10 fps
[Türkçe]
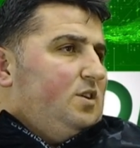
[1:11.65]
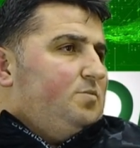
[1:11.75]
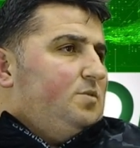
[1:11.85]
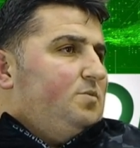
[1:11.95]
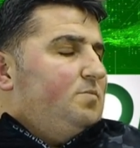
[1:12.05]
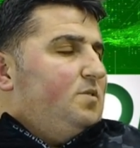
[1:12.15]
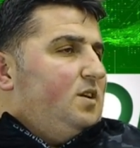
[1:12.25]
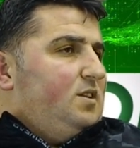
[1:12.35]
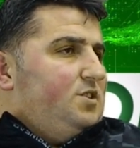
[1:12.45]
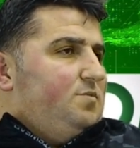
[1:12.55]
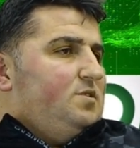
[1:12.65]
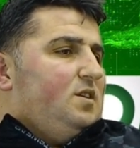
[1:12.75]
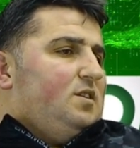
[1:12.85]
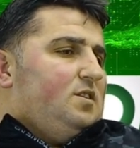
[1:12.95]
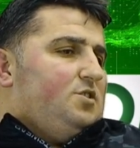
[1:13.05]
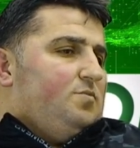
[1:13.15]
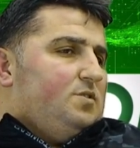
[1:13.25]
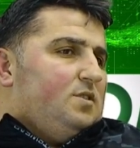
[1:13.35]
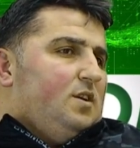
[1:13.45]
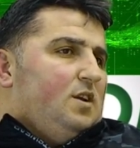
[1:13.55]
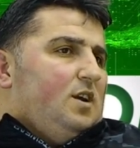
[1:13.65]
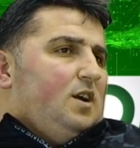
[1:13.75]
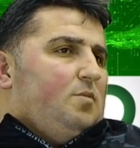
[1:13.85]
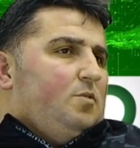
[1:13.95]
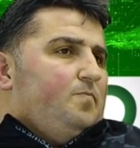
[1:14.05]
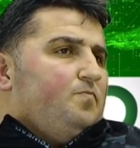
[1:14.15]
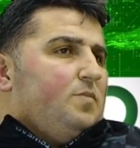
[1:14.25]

Hepsi bizim kardeşimiz, arkadaşımız. Ama